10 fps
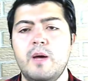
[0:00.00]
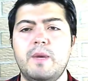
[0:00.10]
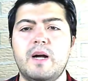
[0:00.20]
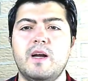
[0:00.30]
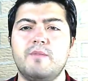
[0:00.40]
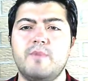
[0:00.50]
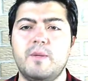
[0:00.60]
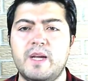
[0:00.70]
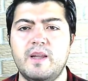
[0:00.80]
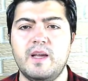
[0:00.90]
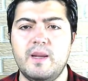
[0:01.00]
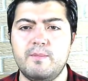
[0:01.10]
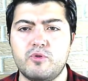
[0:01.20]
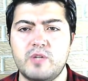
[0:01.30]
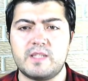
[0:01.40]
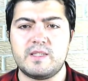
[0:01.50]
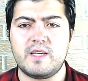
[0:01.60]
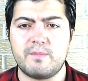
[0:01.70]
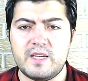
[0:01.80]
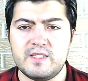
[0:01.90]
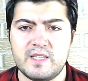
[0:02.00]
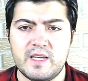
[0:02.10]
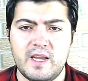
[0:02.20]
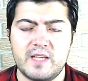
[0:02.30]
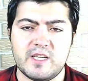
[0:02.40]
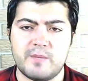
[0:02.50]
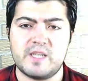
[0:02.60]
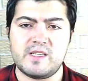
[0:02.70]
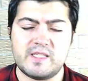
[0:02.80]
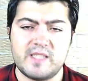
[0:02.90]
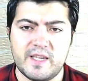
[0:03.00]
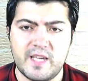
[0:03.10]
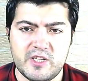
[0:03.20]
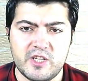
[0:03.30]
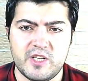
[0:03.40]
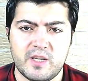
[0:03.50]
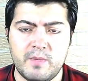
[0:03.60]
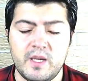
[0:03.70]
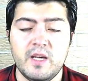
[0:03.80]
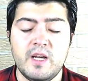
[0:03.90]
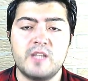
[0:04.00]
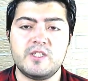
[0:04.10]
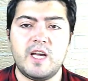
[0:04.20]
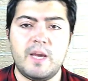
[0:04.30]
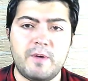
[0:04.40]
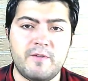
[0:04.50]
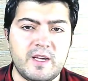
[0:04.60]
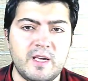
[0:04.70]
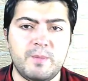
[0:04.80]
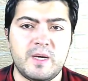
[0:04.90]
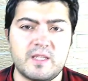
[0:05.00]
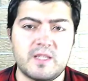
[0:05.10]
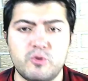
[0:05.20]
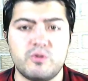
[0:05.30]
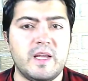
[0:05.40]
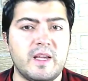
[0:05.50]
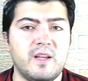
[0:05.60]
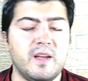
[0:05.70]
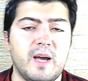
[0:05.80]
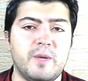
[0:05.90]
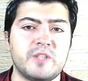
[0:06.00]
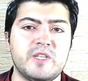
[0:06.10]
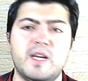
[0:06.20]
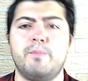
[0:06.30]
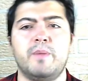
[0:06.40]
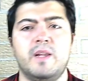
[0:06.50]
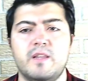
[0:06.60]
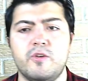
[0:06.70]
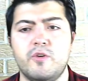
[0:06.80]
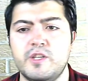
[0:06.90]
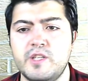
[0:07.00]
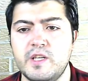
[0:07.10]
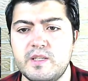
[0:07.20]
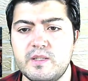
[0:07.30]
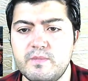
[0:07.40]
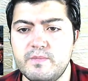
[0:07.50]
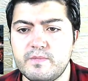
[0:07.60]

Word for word: Bakalım ve bekleyelim. Bu taslak meclise gelecek, meclisten geçecek mi? CHP ve İyi Parti bununla ilgili ne yapacak hep birlikte göreceğiz.